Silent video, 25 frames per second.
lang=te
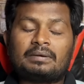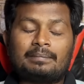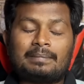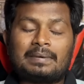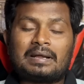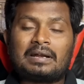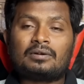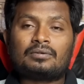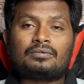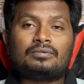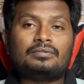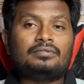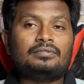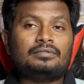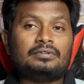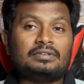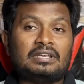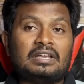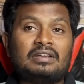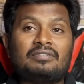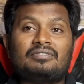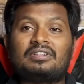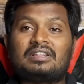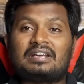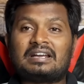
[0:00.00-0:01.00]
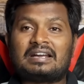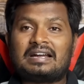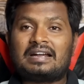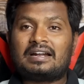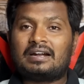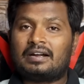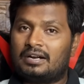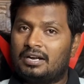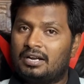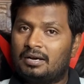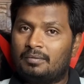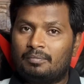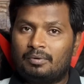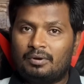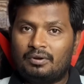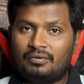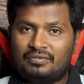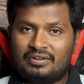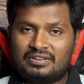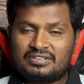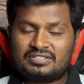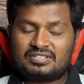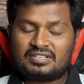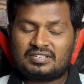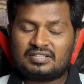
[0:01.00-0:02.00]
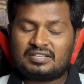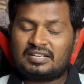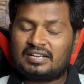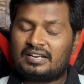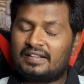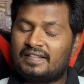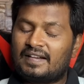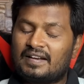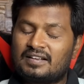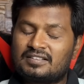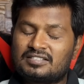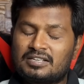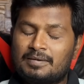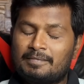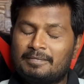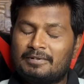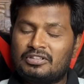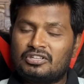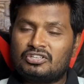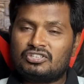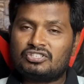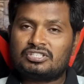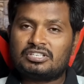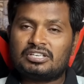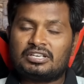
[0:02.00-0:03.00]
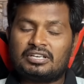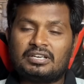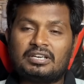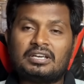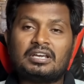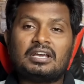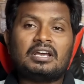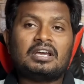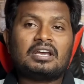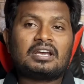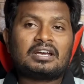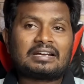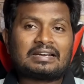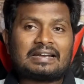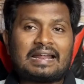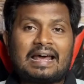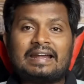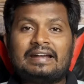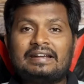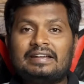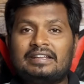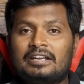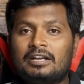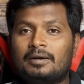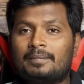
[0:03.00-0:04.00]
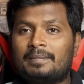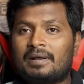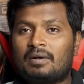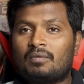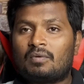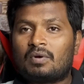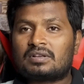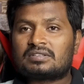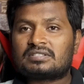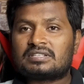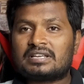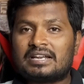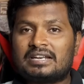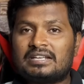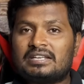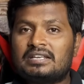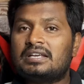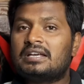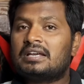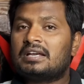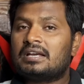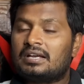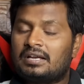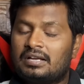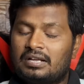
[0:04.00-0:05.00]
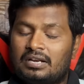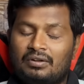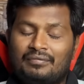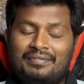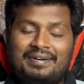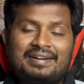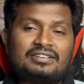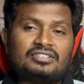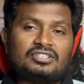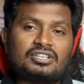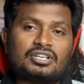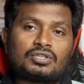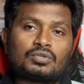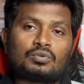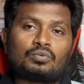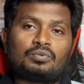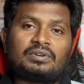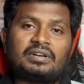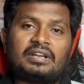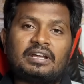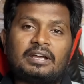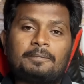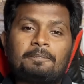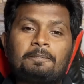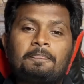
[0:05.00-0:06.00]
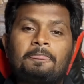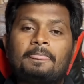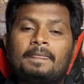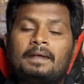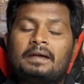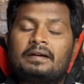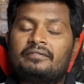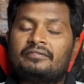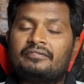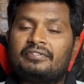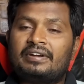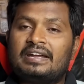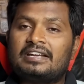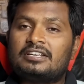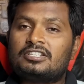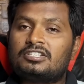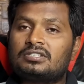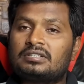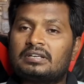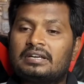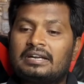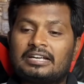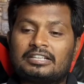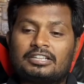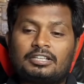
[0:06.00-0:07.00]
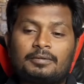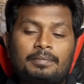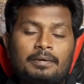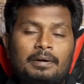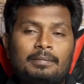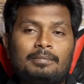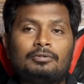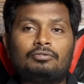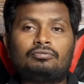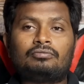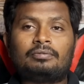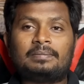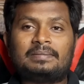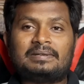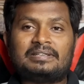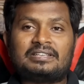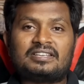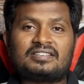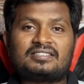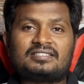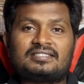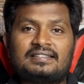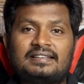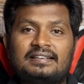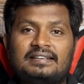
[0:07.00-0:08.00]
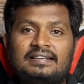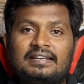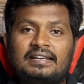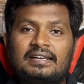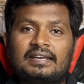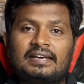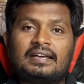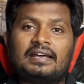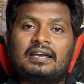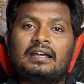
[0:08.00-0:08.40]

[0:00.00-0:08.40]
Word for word: మనకు ఏ విధంగా డబ్బులు వేసేది అనే దానికి సంబంధించి క్లారిటీగా మనం ఒకసారి రిమైండ్ చేసుకుంటే ఫ్రెండ్స్ గత ప్రభుత్వం ఏం చేసేదంటే